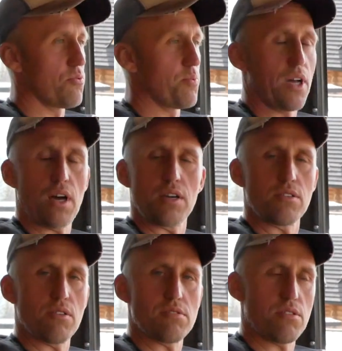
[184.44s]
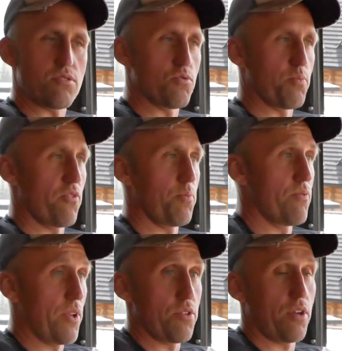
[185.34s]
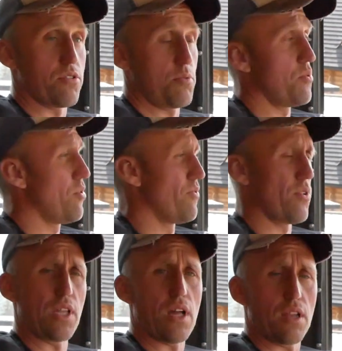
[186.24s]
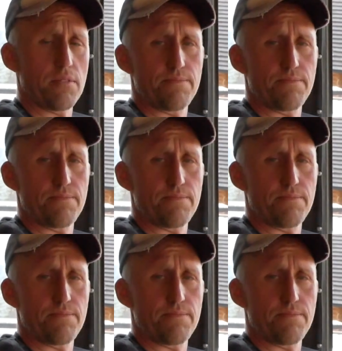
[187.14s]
odpycha i to jest, to jest super w porównaniu do tego, co było w oryginale.